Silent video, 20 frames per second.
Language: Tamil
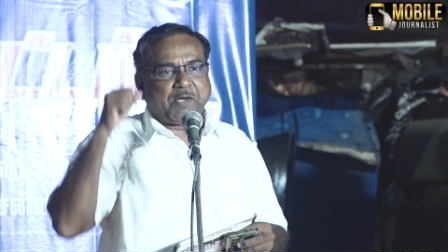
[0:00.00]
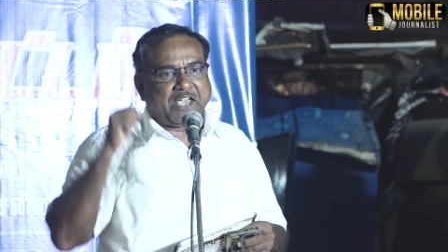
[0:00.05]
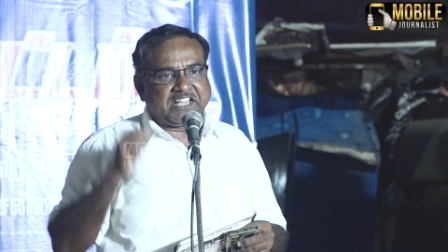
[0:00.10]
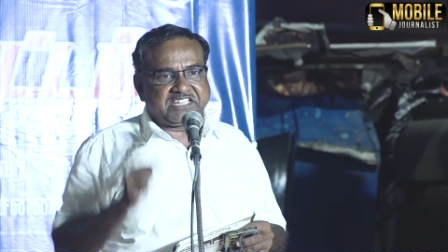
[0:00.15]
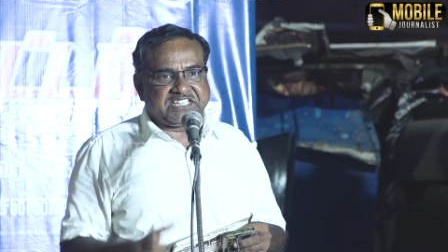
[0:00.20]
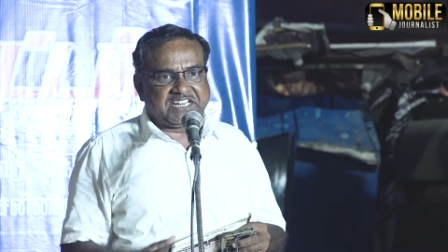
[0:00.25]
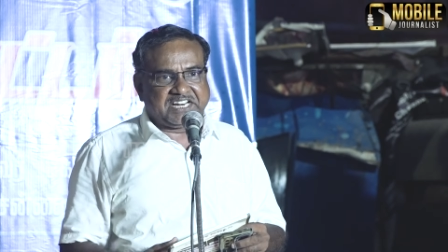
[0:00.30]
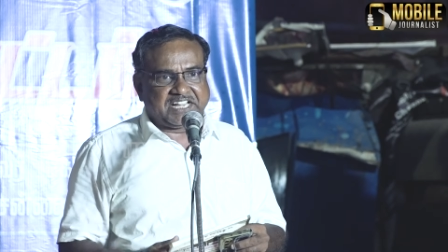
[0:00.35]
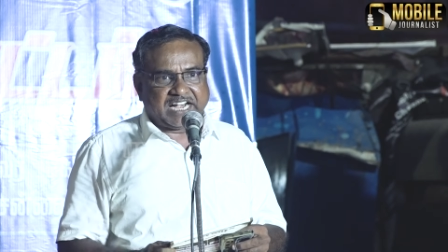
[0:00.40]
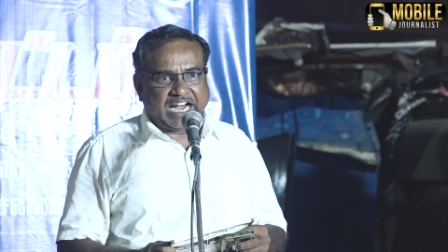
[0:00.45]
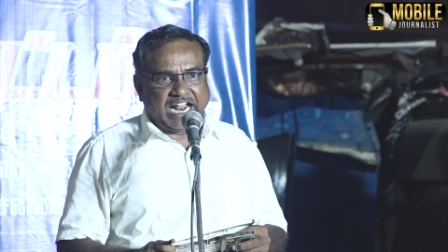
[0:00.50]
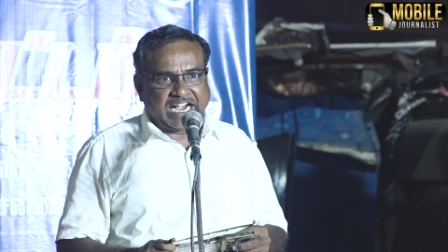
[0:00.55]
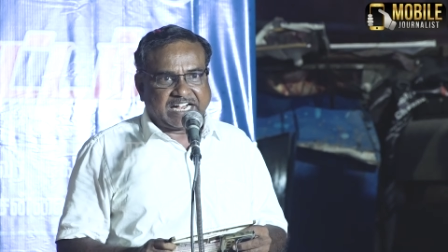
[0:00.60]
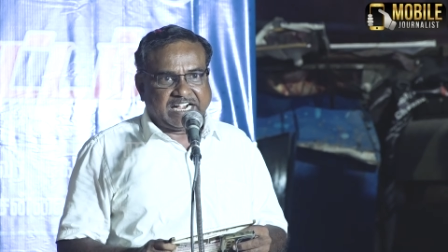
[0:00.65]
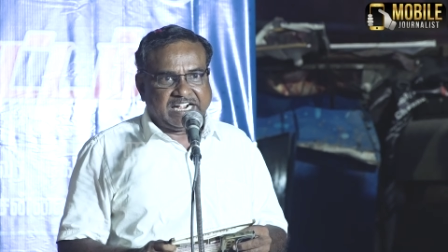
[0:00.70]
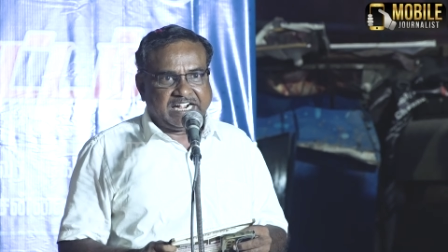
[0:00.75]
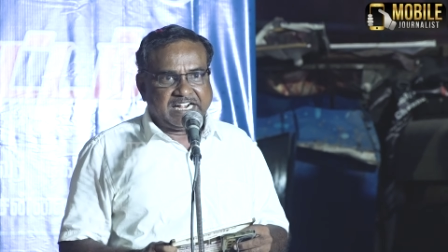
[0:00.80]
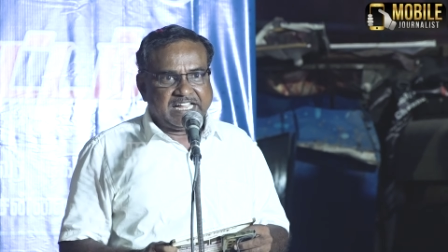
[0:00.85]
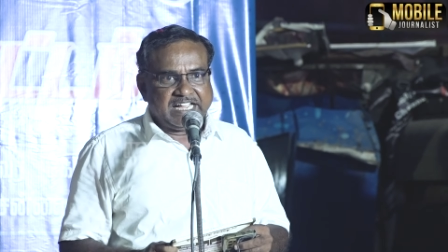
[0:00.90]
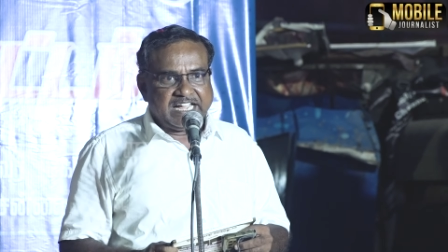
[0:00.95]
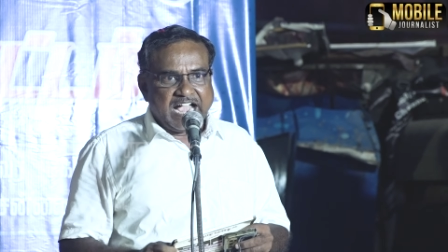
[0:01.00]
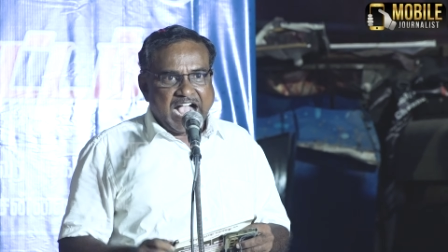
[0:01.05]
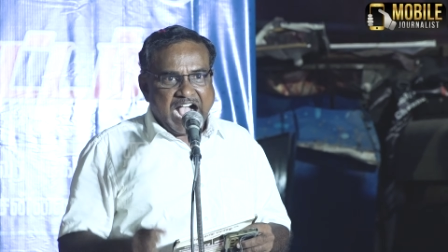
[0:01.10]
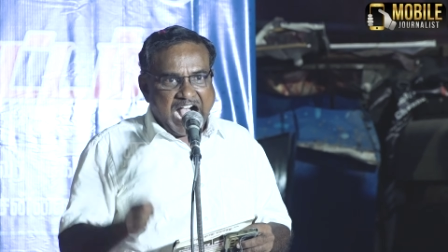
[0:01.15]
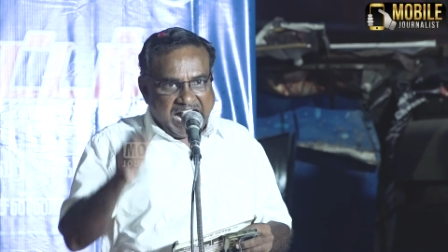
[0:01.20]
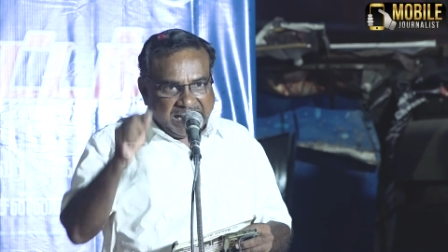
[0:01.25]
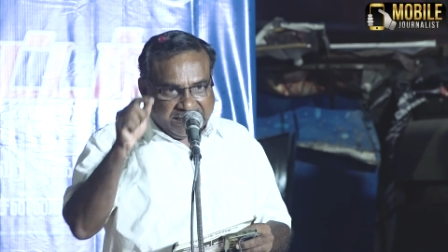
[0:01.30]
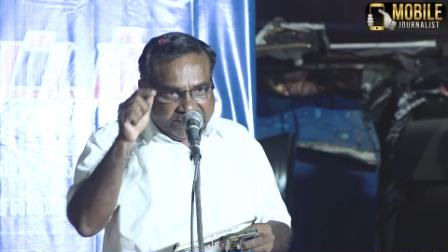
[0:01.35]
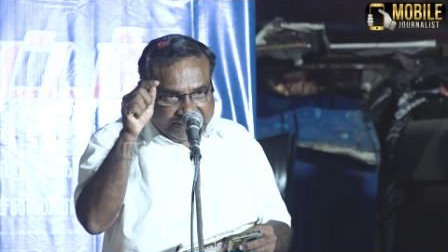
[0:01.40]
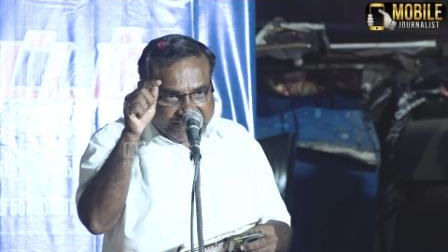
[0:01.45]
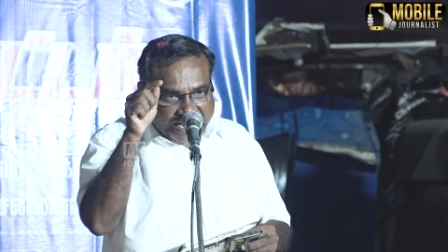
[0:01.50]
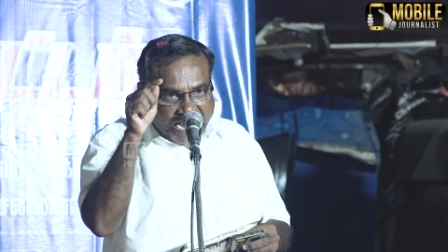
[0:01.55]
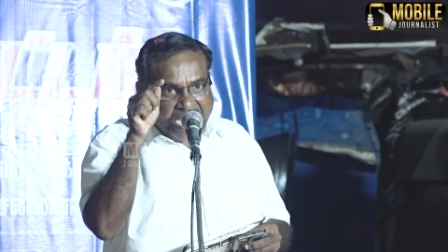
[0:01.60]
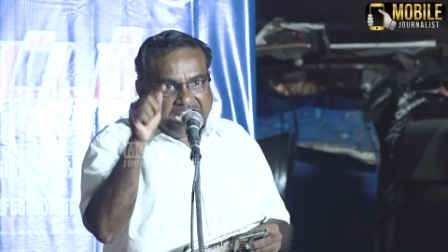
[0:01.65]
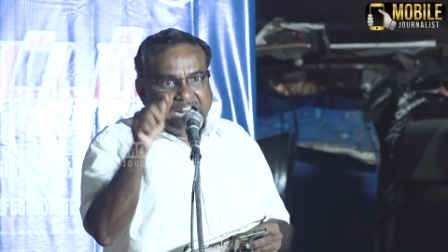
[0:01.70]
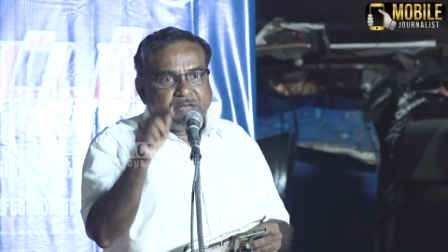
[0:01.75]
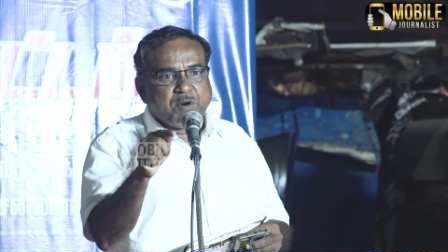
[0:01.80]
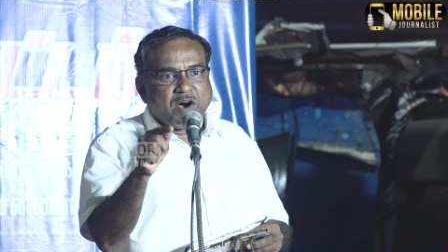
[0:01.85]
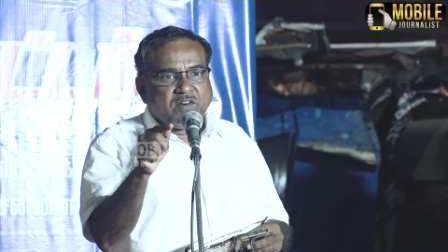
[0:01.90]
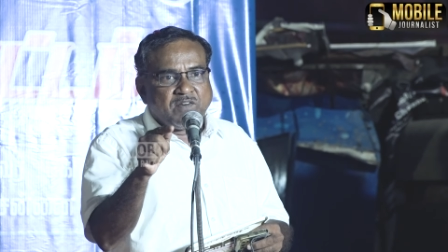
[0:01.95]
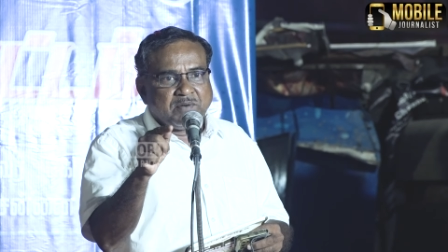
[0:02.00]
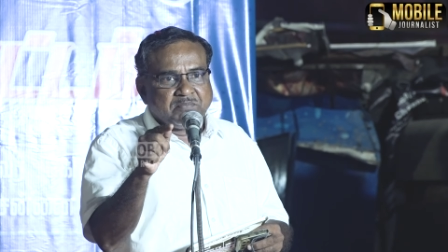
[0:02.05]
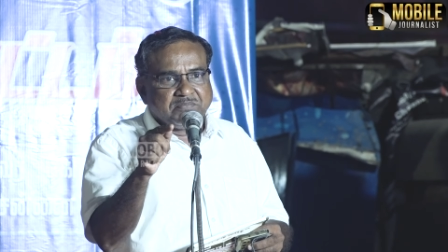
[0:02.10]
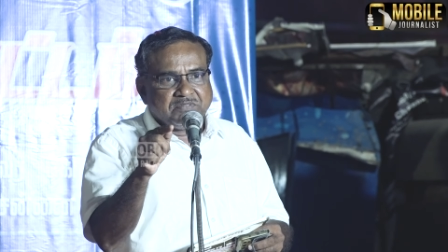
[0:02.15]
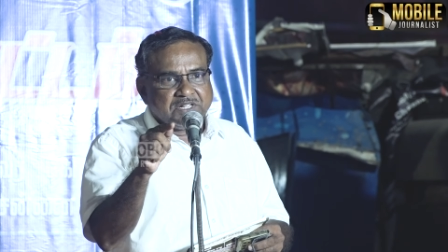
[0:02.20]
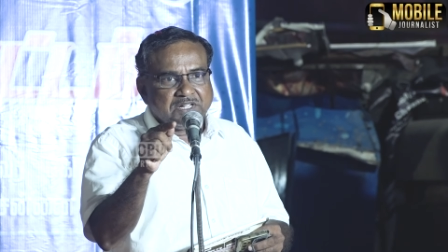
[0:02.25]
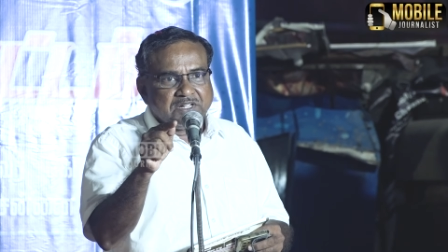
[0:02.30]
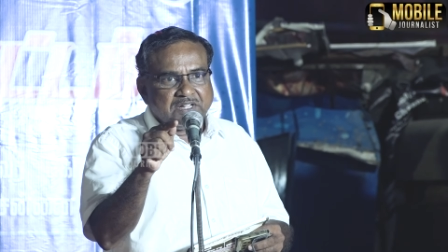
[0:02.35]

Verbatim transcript: பேசியிருக்கிறார்கள் அந்த அனுபவம்